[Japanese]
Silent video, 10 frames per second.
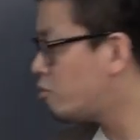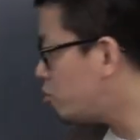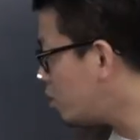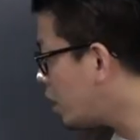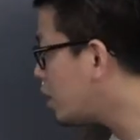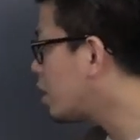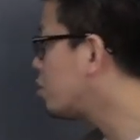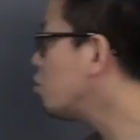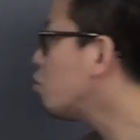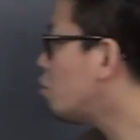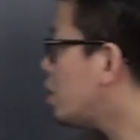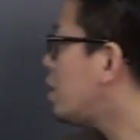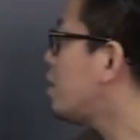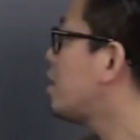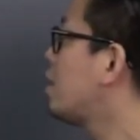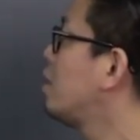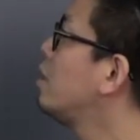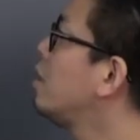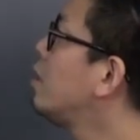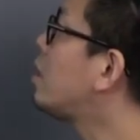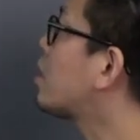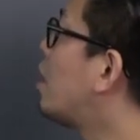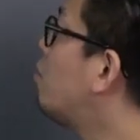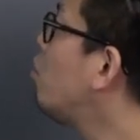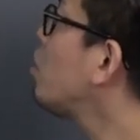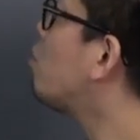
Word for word: じゃあ何かというとこれですですかもう一